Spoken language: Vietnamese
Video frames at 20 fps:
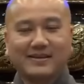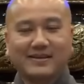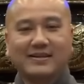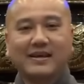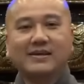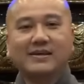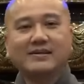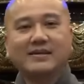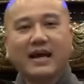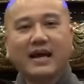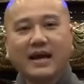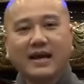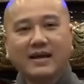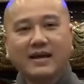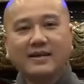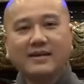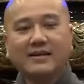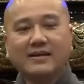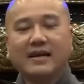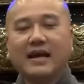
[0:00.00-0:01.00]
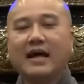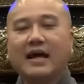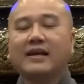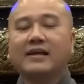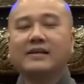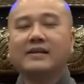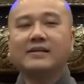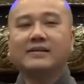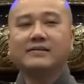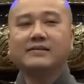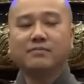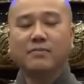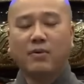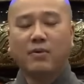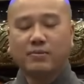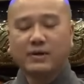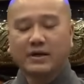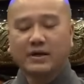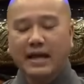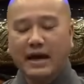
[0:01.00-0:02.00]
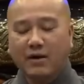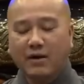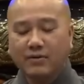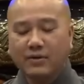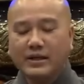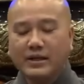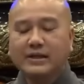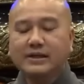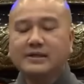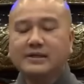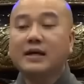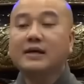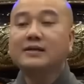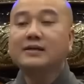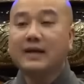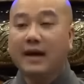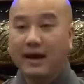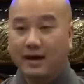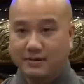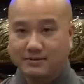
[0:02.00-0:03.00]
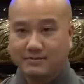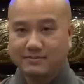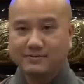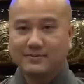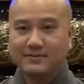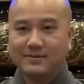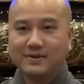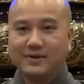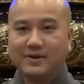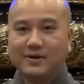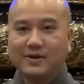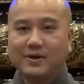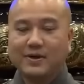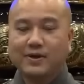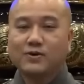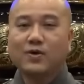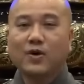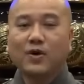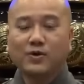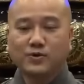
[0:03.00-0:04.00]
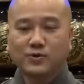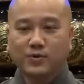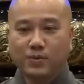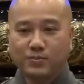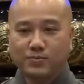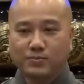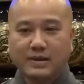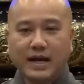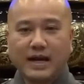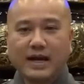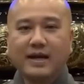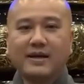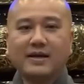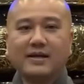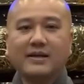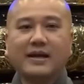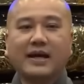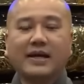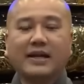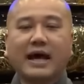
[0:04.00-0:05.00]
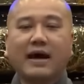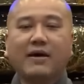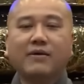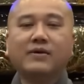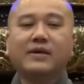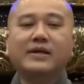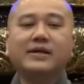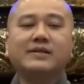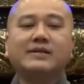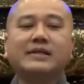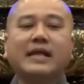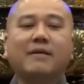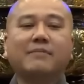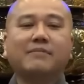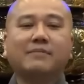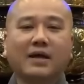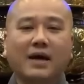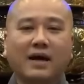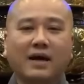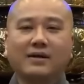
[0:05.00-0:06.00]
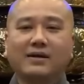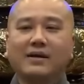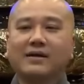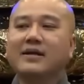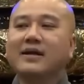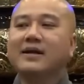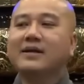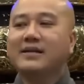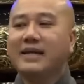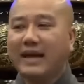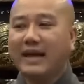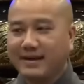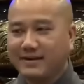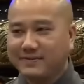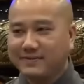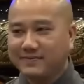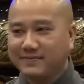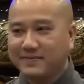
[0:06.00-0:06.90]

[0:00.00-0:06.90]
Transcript: Chân đế là một cái đạo lý chân thật, còn tục đế là đạo lý tạm thời ở thế gian.